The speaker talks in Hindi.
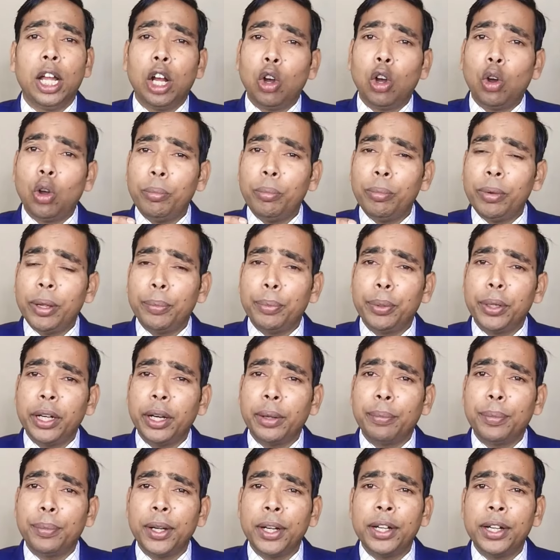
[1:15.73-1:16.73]
और मैं फिर
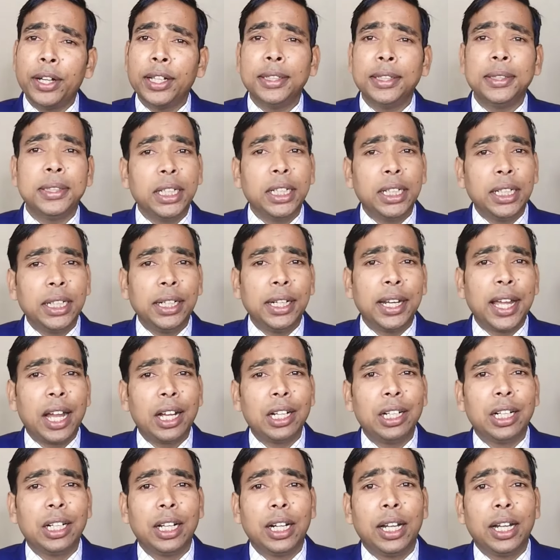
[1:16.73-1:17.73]
अपने नज़दीकी
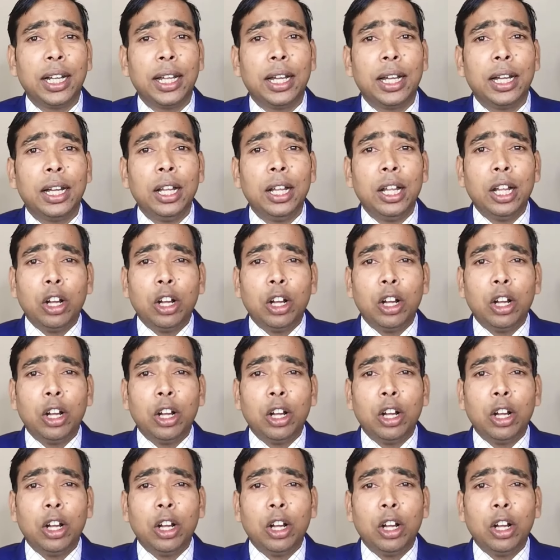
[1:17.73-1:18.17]
डाकघर गया